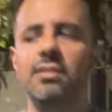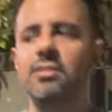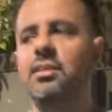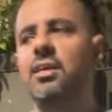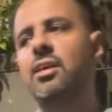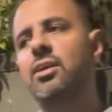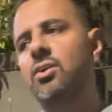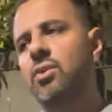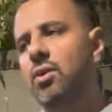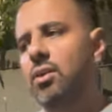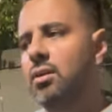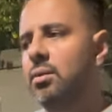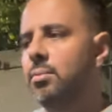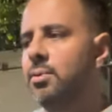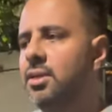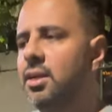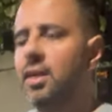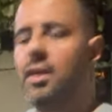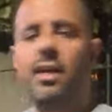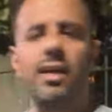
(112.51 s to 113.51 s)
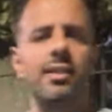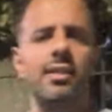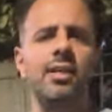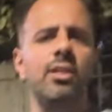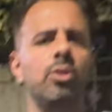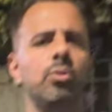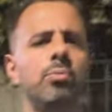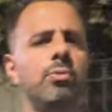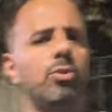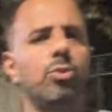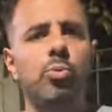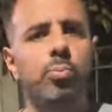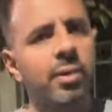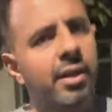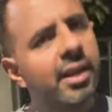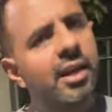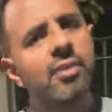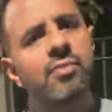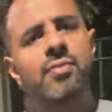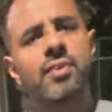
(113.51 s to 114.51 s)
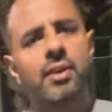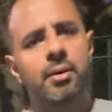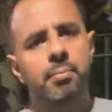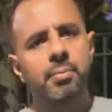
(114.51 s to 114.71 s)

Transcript: तुम्हें फेमस कर जाएगा तो तुम्हें क्या फर्क